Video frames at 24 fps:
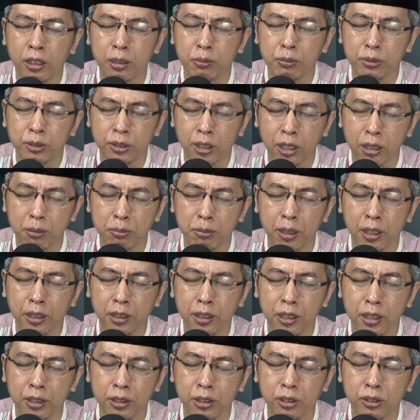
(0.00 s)
yang besar
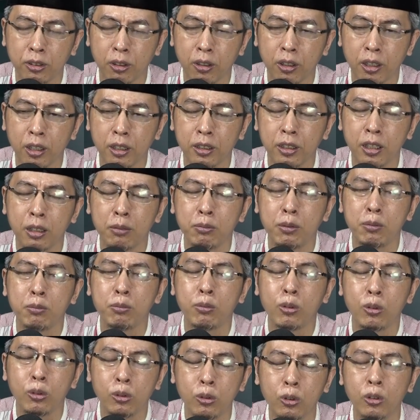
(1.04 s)
bagi seseorang yang
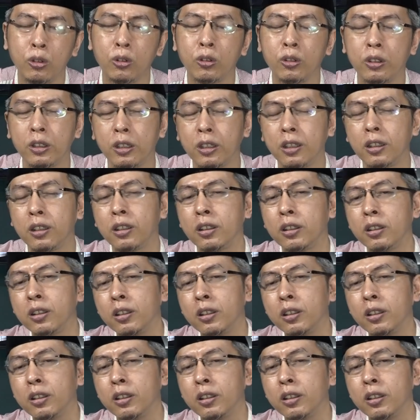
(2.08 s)
membunuh ya